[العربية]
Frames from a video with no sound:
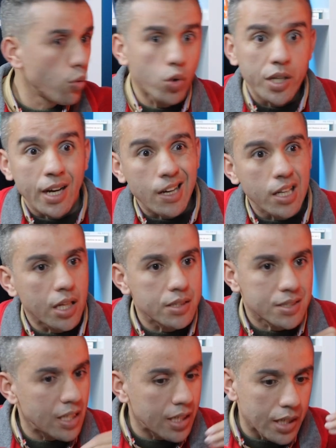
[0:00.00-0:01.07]
وكنعقل على
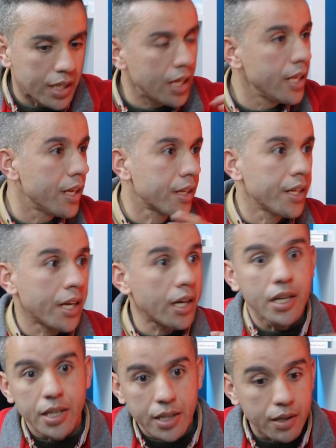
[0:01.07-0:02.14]
حتى الكليان
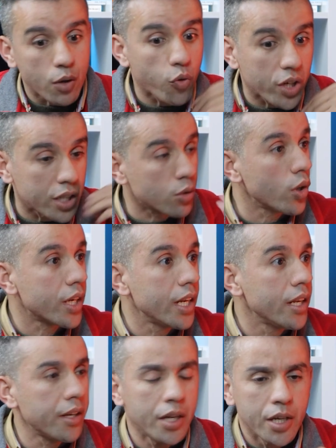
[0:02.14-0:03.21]
كنعقل عليه كيف كيدخل
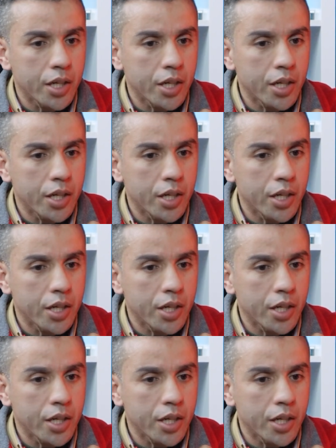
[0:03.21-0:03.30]
الكليان